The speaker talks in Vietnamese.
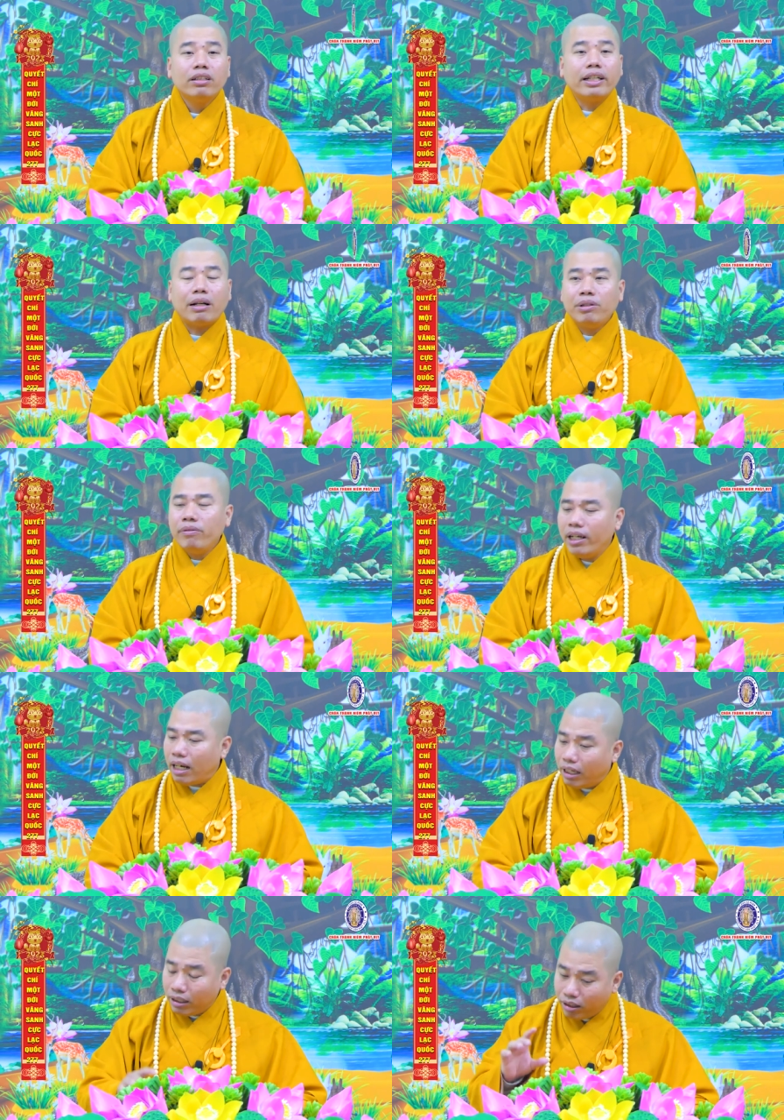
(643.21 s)
chỉ cần quý
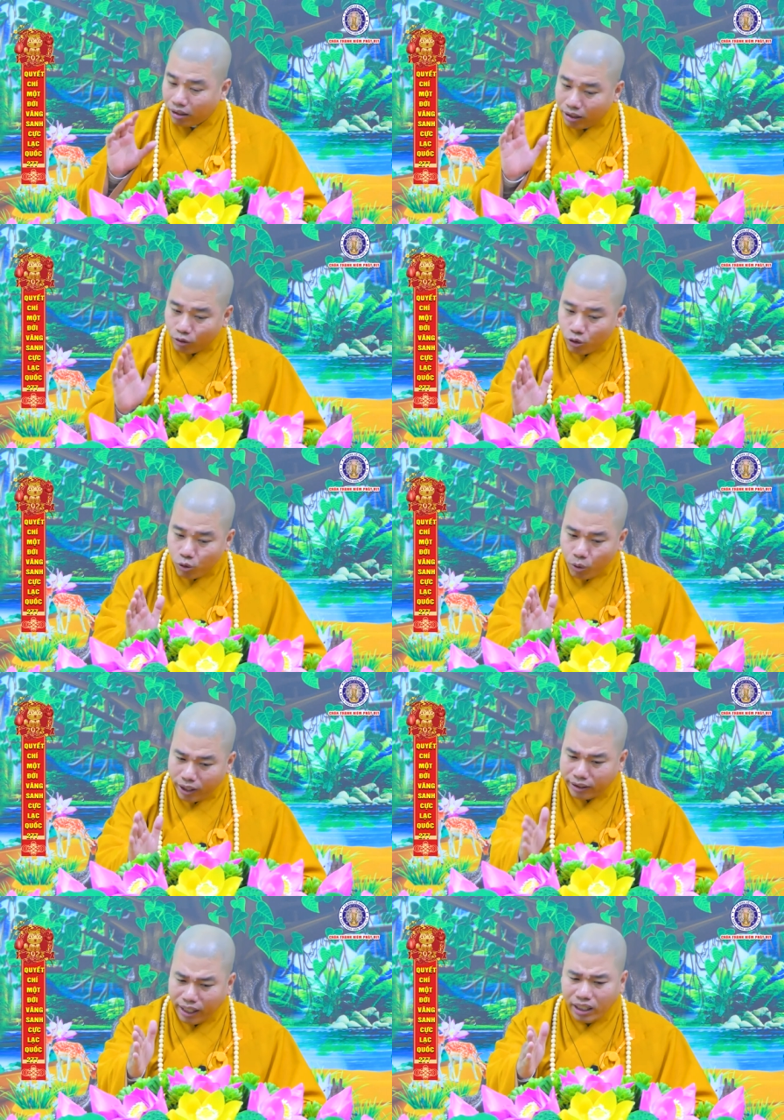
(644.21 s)
vị là người
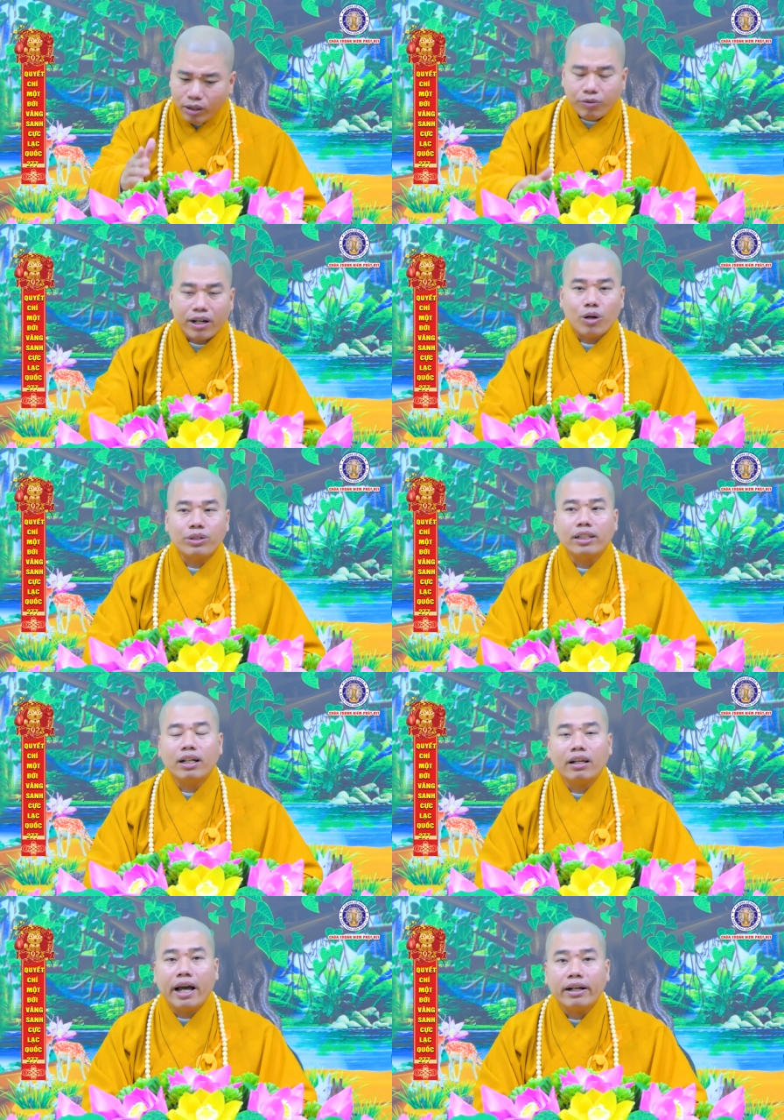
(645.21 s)
quyết chí niệm phật cầu
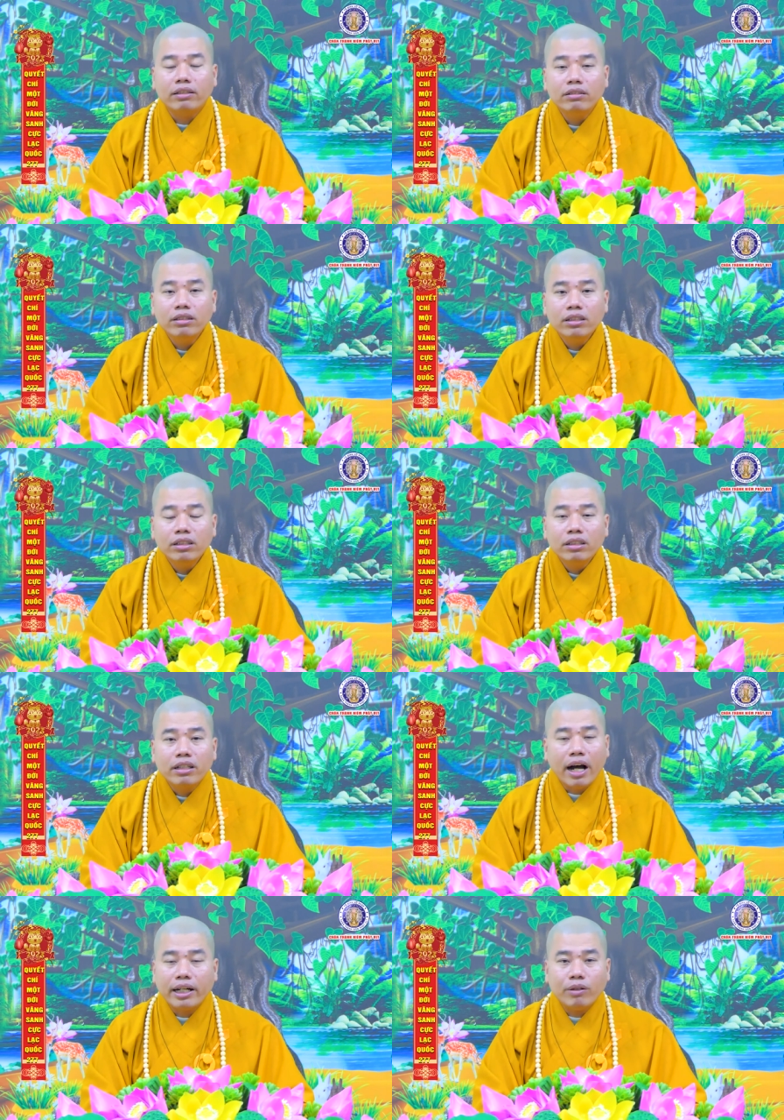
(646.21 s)
sanh cực lạc
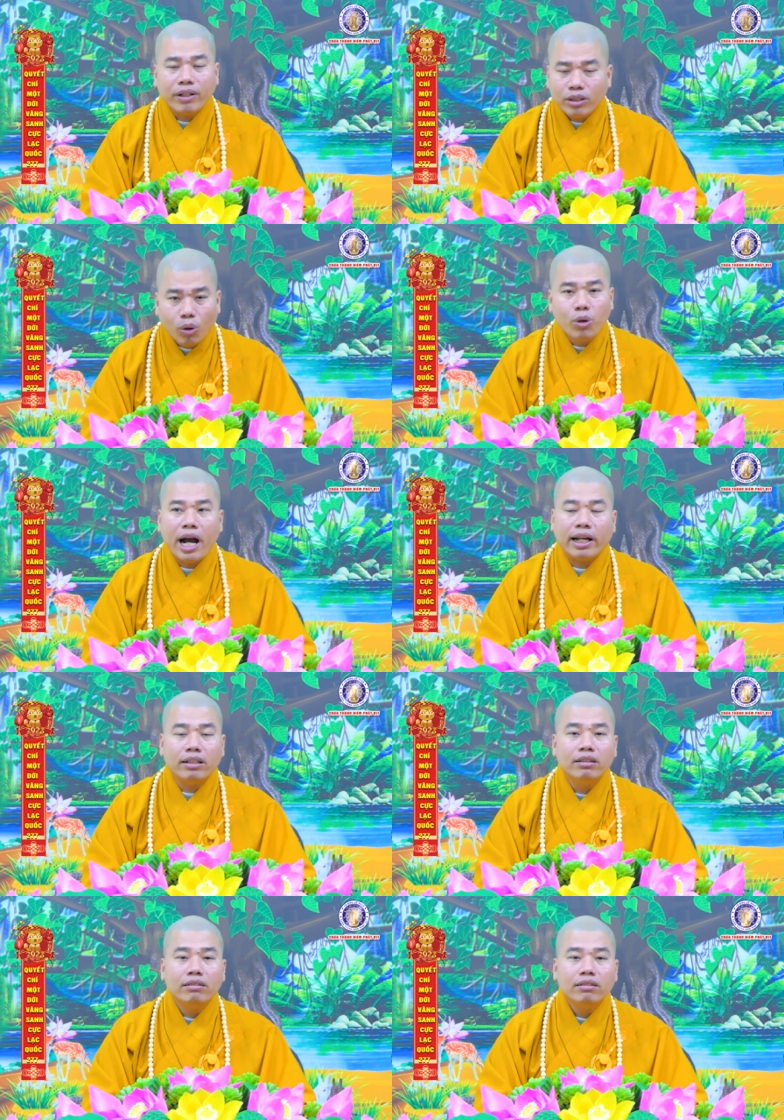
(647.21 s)
đời này phải tu
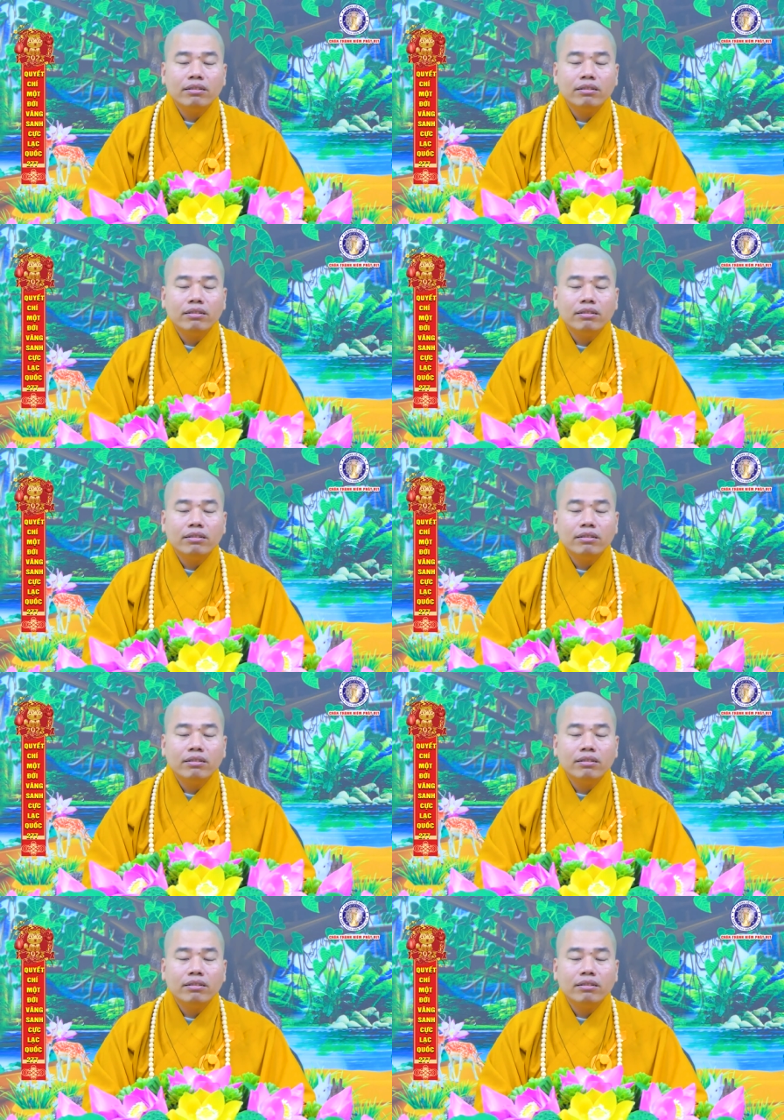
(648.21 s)
hành